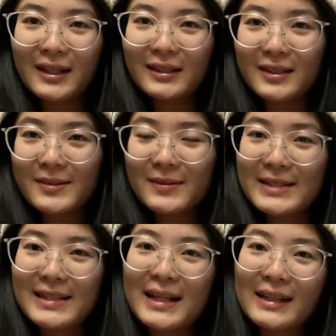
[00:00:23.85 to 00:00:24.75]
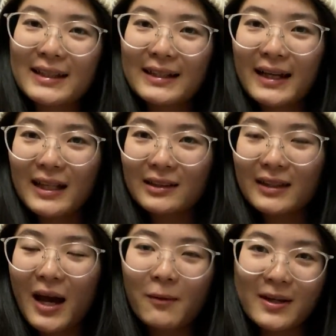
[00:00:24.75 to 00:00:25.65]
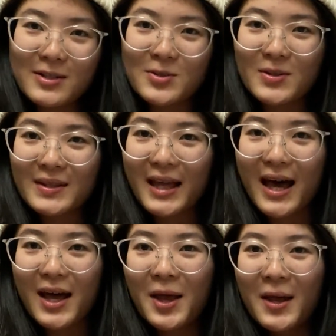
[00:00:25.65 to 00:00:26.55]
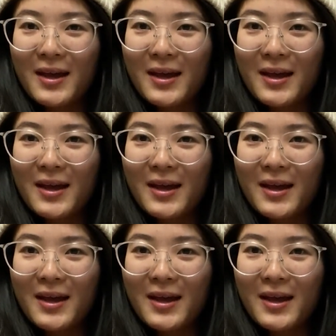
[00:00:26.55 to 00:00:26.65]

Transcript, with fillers: 但是我前两天看到它，我还是觉得它